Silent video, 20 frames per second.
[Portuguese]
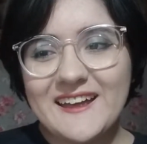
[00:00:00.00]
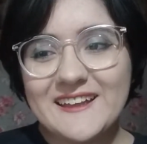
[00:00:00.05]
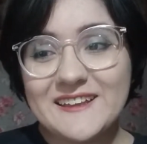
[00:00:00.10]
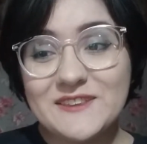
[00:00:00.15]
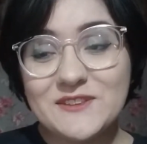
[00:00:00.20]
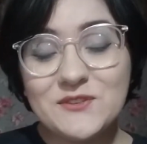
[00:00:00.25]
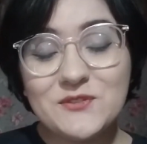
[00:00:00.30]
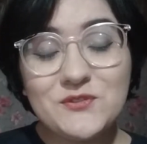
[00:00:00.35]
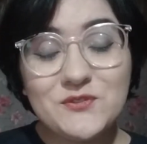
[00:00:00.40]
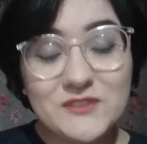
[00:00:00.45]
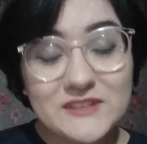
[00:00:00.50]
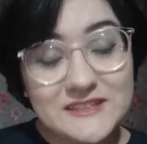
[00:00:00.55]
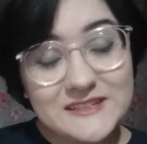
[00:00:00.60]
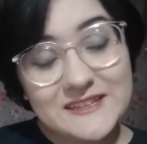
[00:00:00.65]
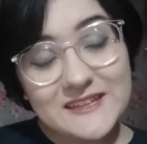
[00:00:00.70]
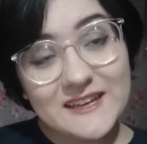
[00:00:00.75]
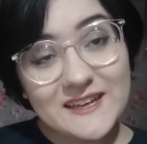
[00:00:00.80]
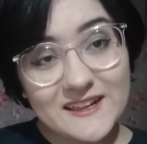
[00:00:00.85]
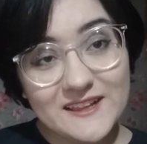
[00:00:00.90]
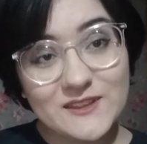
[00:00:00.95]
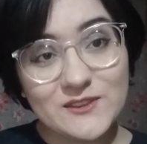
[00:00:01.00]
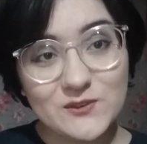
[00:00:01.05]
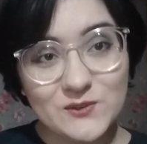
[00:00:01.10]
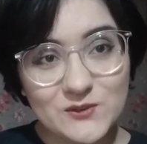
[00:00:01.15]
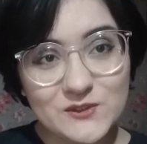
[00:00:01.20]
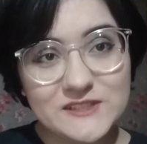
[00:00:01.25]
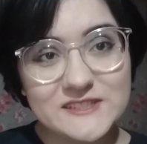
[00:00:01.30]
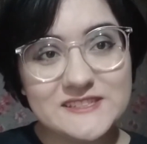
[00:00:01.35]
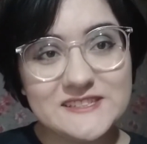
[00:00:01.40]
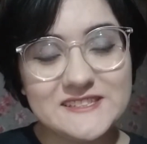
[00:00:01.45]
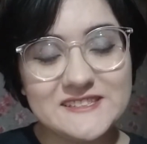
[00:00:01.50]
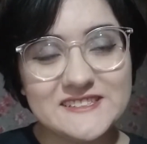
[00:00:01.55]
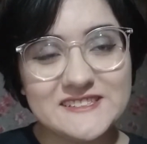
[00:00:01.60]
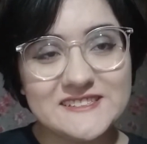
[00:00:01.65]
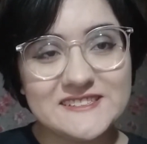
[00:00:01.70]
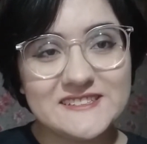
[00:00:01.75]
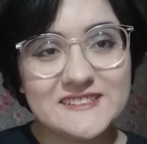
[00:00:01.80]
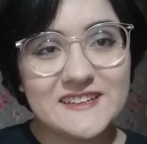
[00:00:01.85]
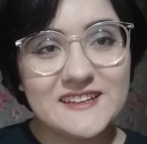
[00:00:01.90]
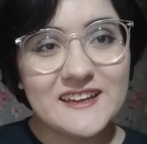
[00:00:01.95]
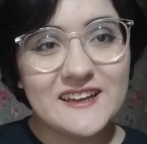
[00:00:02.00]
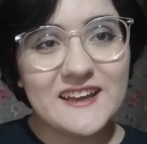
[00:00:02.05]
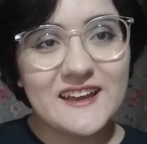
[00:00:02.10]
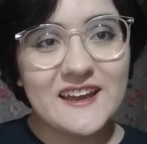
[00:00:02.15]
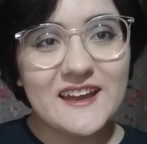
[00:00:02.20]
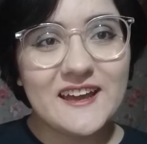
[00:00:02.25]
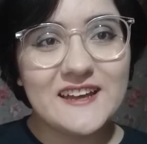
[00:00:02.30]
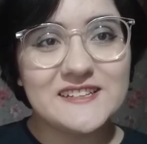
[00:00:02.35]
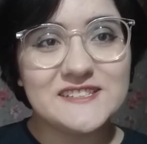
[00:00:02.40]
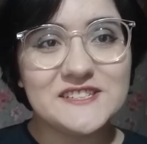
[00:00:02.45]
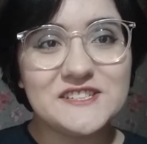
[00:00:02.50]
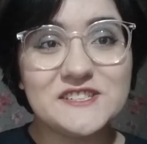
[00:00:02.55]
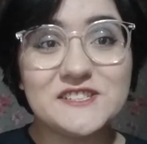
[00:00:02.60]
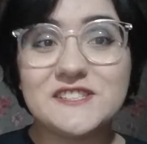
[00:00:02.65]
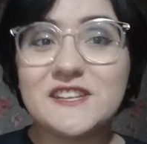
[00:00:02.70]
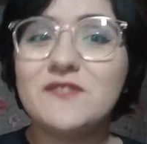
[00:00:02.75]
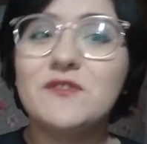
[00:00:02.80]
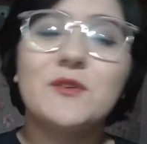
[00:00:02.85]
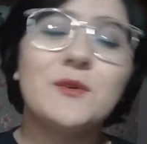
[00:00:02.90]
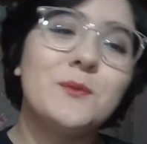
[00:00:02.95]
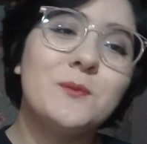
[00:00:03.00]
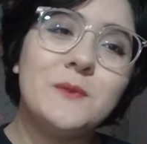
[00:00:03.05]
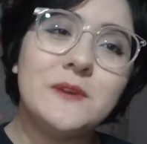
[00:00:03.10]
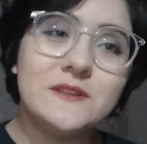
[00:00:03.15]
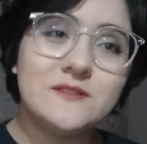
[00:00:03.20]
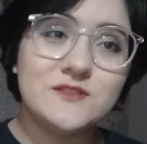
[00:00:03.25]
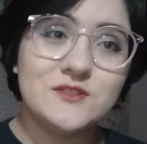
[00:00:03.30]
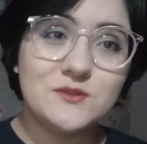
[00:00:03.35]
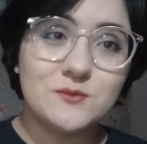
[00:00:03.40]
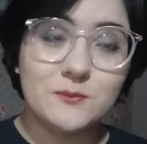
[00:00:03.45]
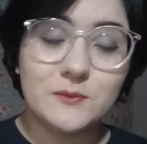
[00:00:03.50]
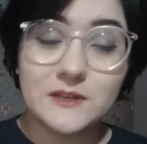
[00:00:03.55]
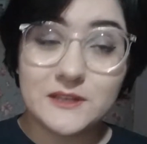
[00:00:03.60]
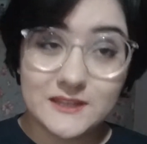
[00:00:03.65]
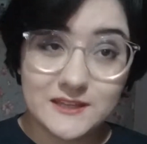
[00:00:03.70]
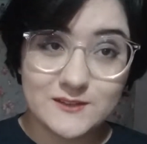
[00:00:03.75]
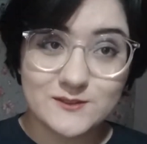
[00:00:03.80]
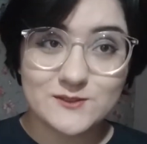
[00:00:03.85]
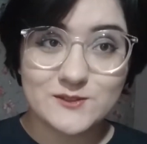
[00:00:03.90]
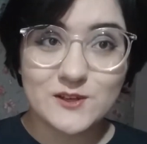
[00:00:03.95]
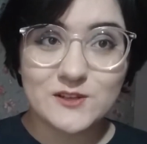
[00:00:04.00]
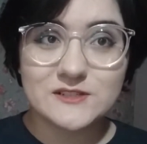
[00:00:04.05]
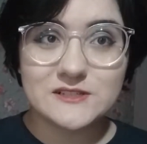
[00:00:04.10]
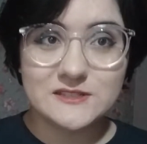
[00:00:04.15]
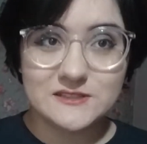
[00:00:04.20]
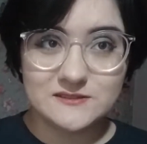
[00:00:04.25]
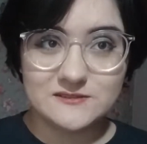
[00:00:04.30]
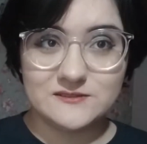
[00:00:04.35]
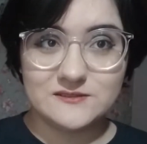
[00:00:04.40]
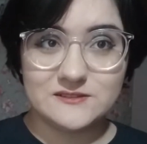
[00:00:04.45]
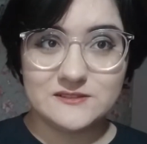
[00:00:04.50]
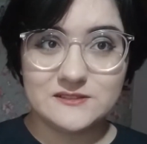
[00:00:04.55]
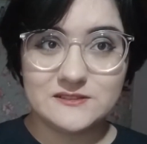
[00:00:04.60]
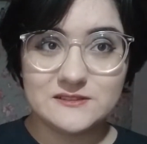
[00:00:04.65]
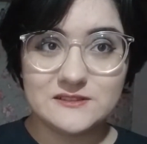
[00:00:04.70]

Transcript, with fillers: No fim daquela noite, a gente tava com medo de ir no banheiro sozinhos.